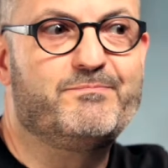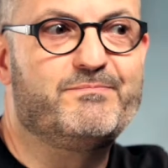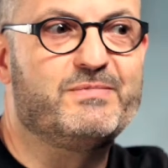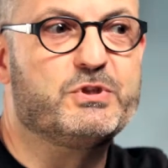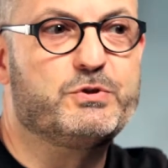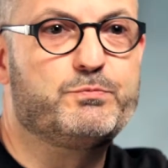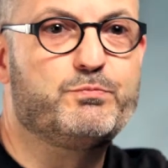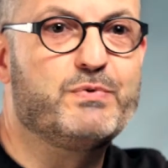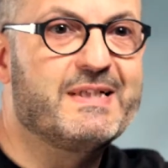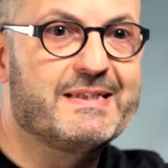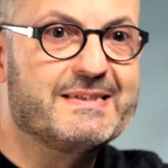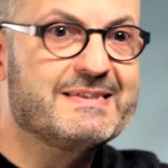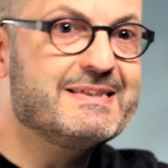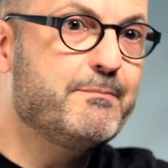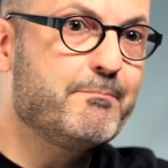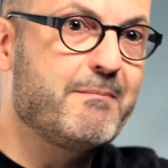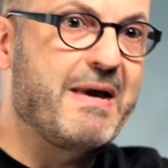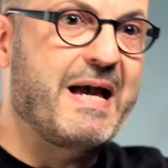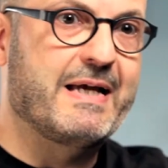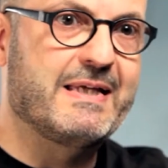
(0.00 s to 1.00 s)
puis je pourrais
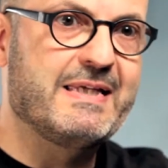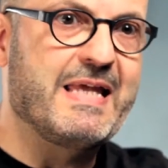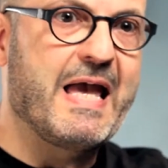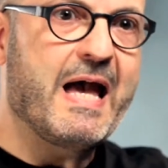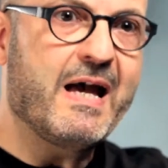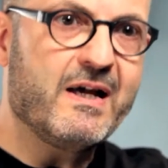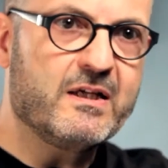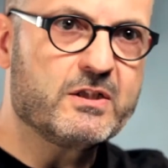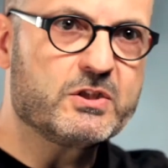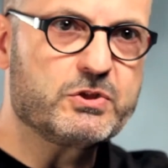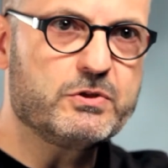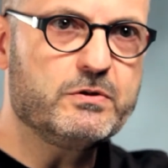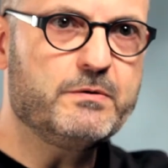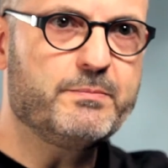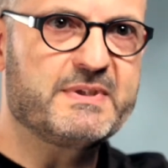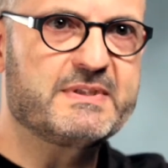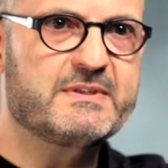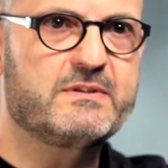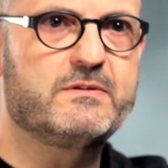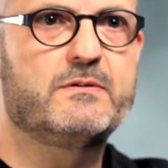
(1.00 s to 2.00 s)
dire mariage,
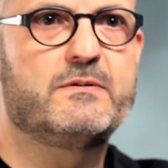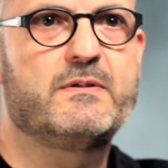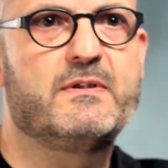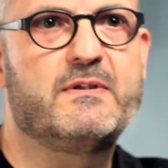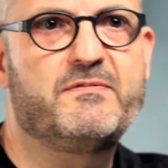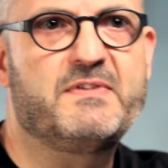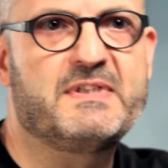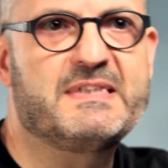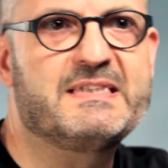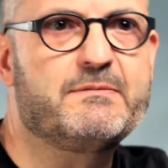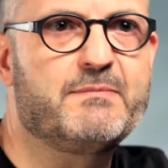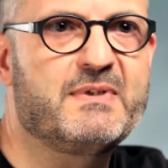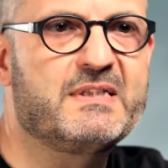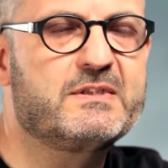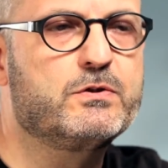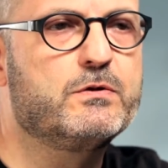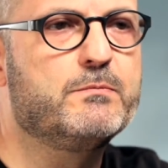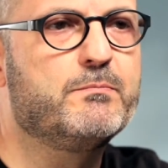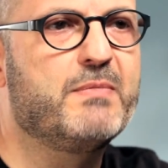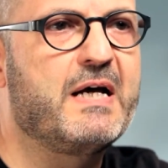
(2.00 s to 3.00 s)
parce qu'effectivement,
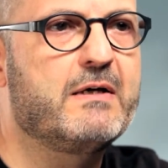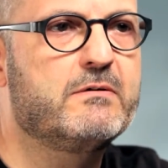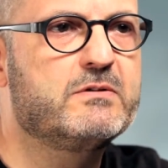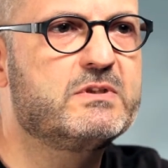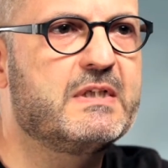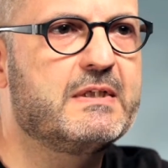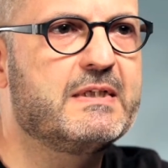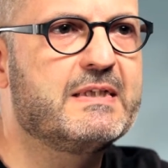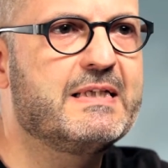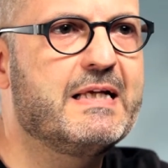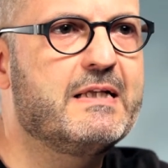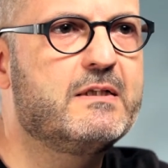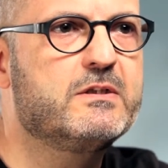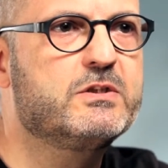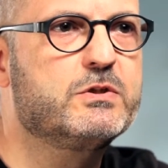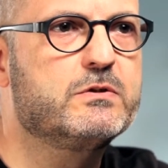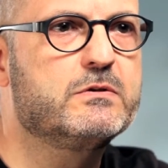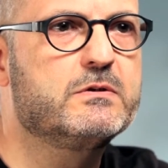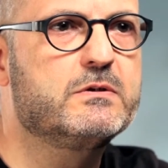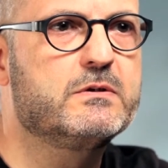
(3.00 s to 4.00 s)
c'est une branche dans laquelle
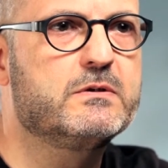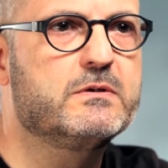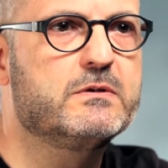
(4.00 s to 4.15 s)
euh,